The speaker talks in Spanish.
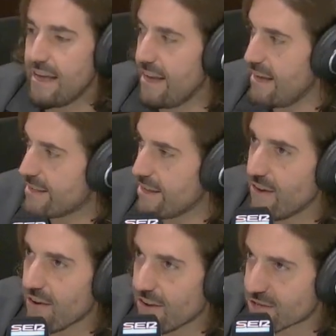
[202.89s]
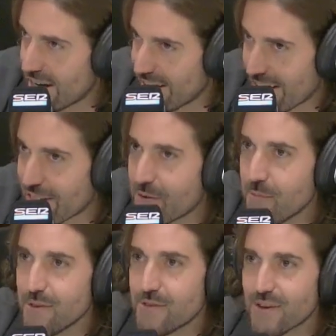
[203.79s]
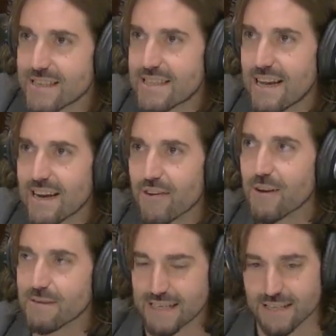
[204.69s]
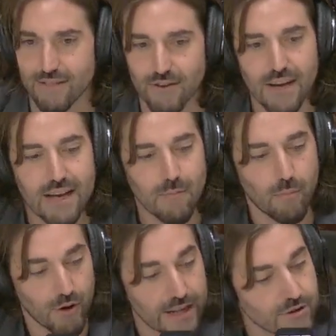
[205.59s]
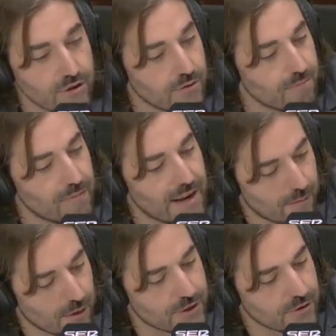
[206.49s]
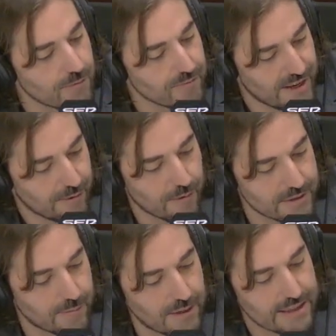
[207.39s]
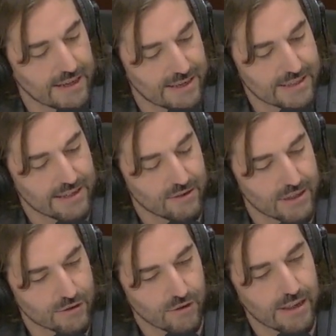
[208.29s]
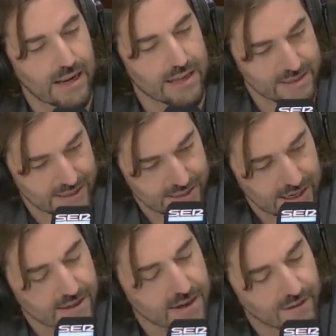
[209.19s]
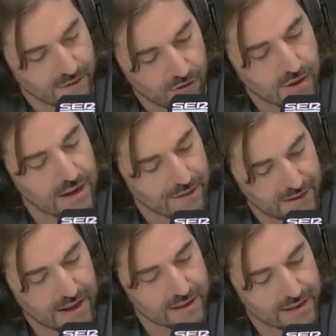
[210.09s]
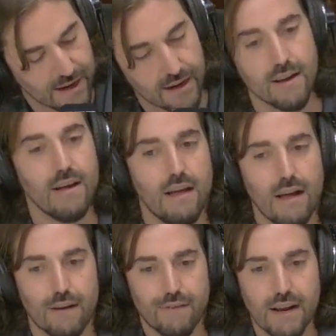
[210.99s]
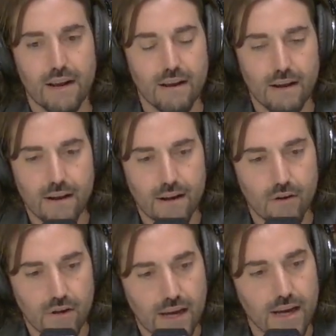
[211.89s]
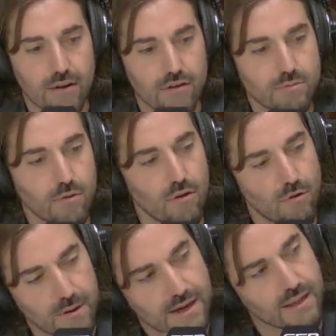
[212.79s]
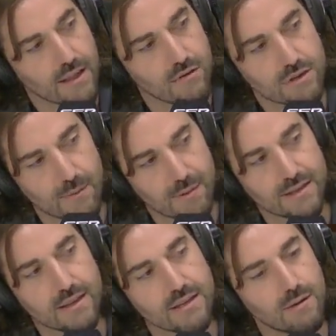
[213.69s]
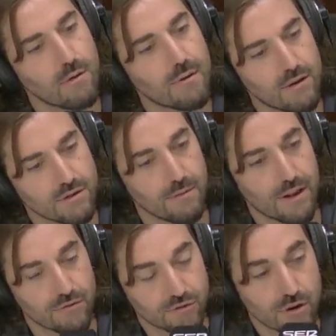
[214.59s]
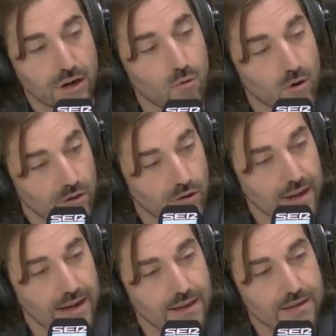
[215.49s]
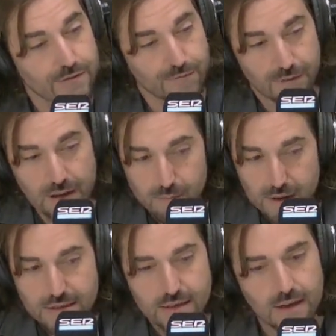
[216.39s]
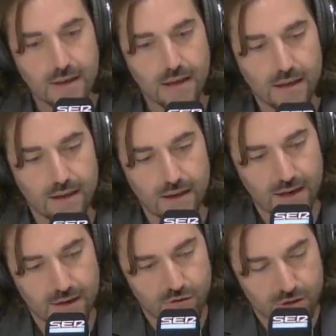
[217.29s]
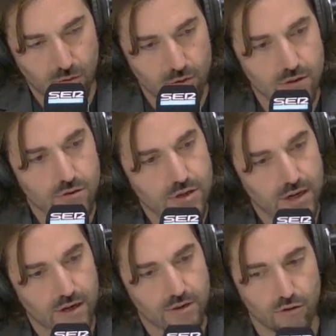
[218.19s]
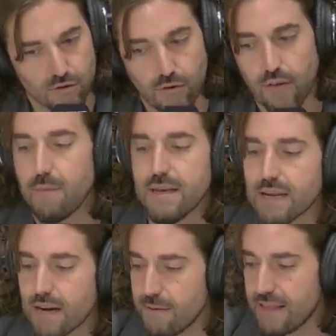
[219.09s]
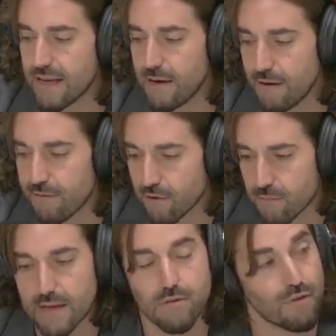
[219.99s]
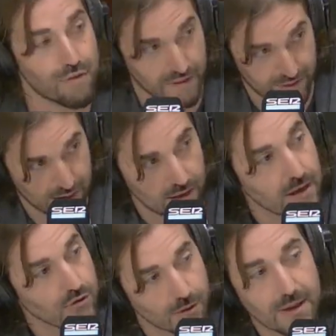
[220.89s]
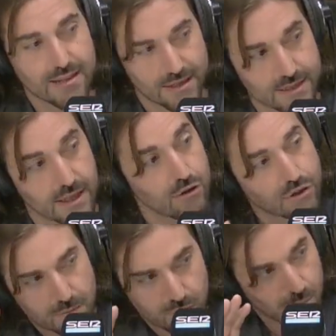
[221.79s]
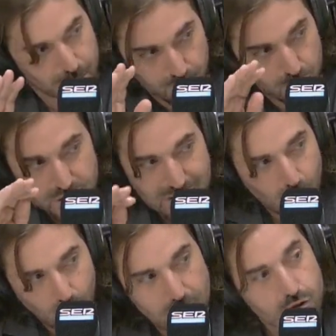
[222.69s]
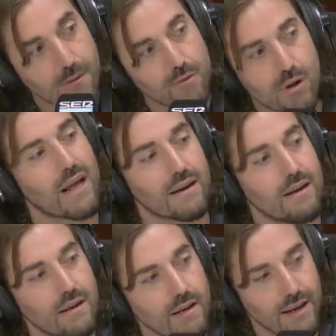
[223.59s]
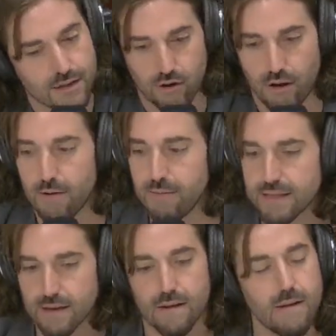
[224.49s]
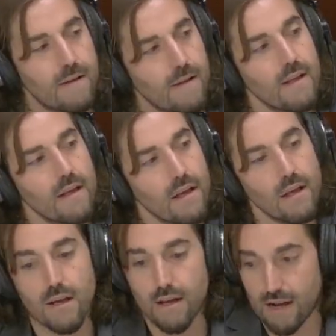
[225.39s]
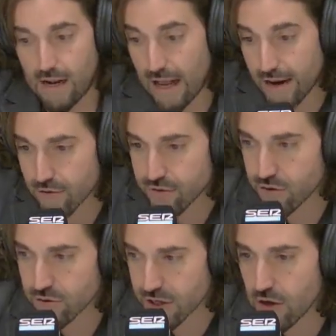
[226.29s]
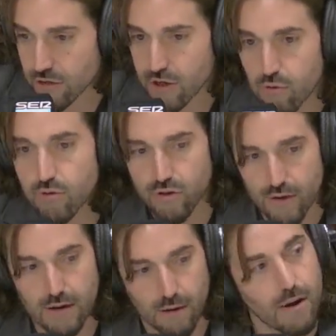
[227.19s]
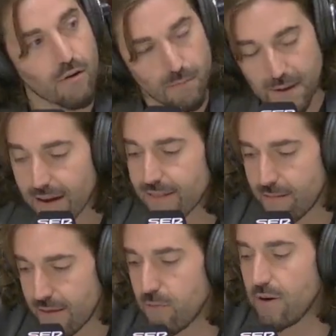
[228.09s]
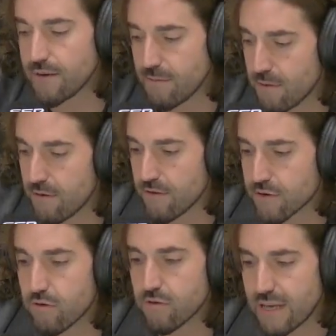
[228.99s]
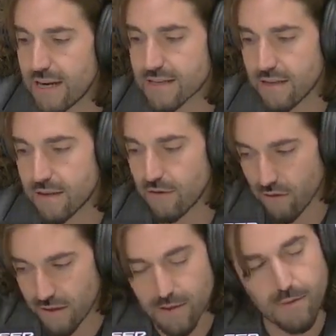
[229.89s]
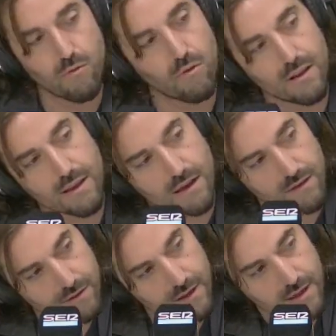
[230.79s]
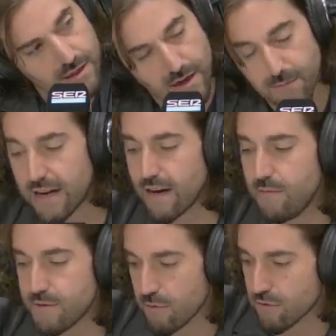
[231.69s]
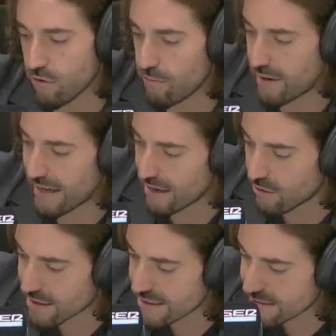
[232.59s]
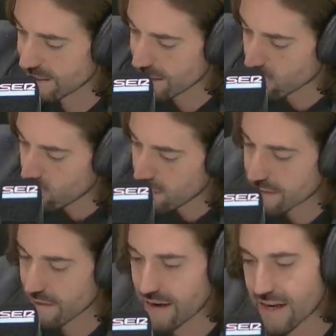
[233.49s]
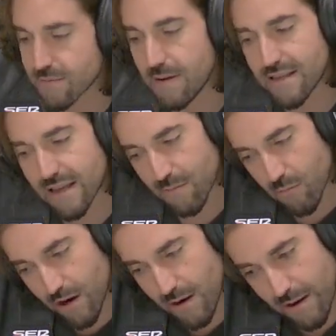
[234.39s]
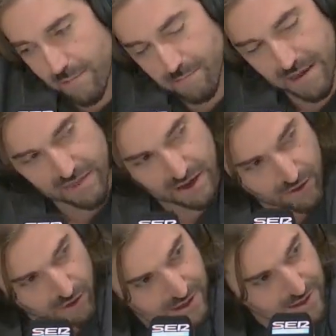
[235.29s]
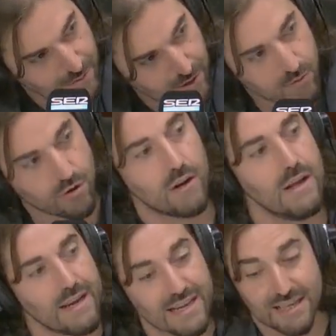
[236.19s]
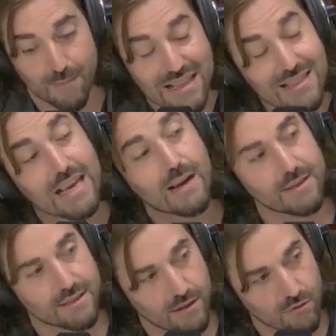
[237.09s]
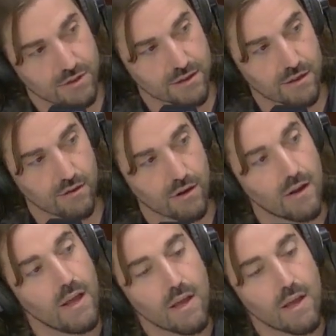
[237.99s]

Eh, te lo, os agradezco un montón este alegrón que me estáis dando. Por eso, mira, por eso, ya bromas aparte, esto, esto de las 6 de la tarde de hoy en la FNAC, el Triángulo. Al final, lo que quiero es volver, quitarnos la pantalla y volver a los abrazos. Yo recuerdo aquellas firmas, eh, aquellos encuentros en donde todavía se reivindicaba el formato CD, todavía existe. No sé, no sé cuánto va a durar inexorablemente. nostálgico, seguramente. Claro, yo sí los escucho de arriba abajo. Y Viaje de vida y vuelta, mi noveno disco, tiene sentido del tema 1 al 10. Y terminan en el mismo tono para que la orquesta de cuerda de Nashville vuelva a empezar con el tema 1. Y semánticamente tiene un sentido. Sí, ¿eh?